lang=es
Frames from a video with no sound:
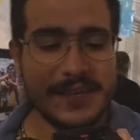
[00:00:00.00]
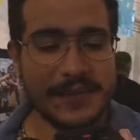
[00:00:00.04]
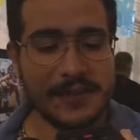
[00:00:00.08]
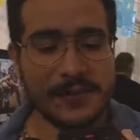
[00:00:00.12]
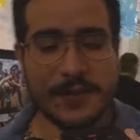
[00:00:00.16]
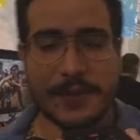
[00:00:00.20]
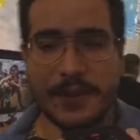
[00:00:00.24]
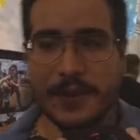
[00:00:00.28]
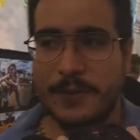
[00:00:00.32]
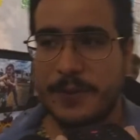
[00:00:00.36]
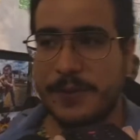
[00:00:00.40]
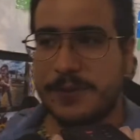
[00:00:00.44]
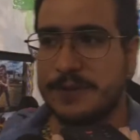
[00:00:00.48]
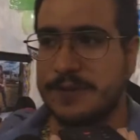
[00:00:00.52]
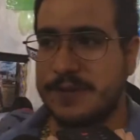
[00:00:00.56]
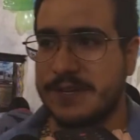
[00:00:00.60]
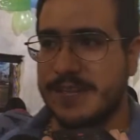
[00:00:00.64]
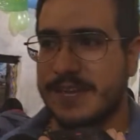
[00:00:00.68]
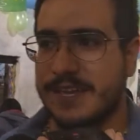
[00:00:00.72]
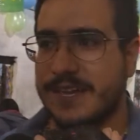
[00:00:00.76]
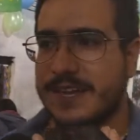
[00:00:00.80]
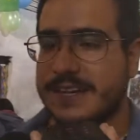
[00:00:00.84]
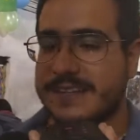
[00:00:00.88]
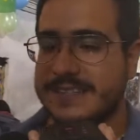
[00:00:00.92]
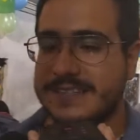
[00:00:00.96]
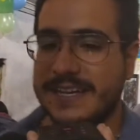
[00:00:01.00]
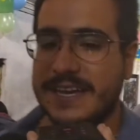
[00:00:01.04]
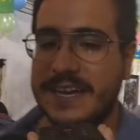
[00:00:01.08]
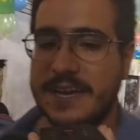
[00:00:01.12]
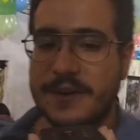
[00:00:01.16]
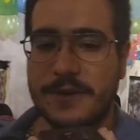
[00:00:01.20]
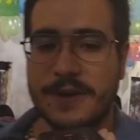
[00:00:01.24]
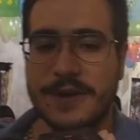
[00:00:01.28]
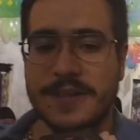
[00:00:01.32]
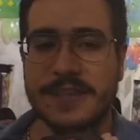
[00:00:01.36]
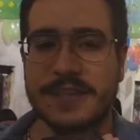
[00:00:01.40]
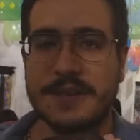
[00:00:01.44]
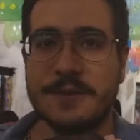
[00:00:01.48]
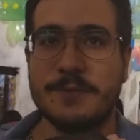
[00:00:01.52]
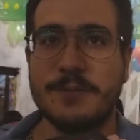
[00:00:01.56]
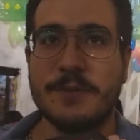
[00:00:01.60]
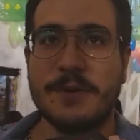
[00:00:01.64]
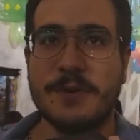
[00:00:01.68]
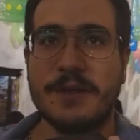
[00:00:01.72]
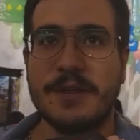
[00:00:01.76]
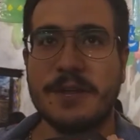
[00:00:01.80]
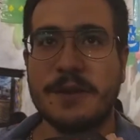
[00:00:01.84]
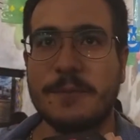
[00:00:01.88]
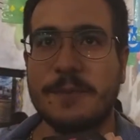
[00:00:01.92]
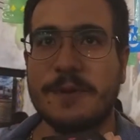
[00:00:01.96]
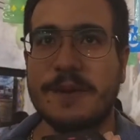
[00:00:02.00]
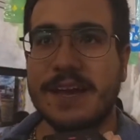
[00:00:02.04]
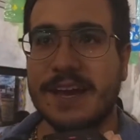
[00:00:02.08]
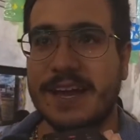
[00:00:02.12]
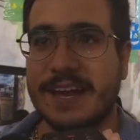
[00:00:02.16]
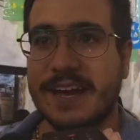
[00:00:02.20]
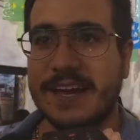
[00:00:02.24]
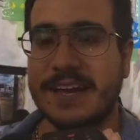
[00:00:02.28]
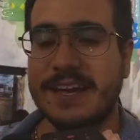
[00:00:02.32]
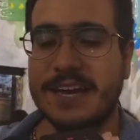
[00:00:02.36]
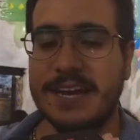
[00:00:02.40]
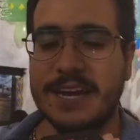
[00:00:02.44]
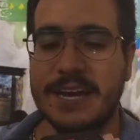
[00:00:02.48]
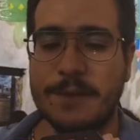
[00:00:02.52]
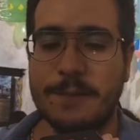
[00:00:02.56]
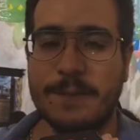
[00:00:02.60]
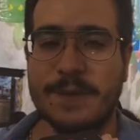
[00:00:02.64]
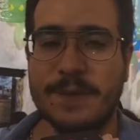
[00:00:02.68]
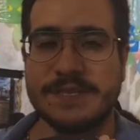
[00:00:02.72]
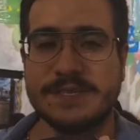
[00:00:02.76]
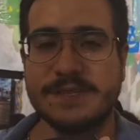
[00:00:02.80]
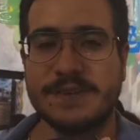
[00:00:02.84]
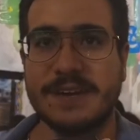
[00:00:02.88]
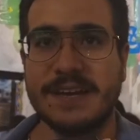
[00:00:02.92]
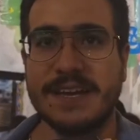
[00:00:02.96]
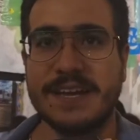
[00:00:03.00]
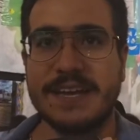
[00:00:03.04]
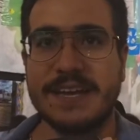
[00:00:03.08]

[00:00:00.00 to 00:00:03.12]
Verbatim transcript: Tuve la oportunidad recién ahora de poder poner acá, que era el espacio que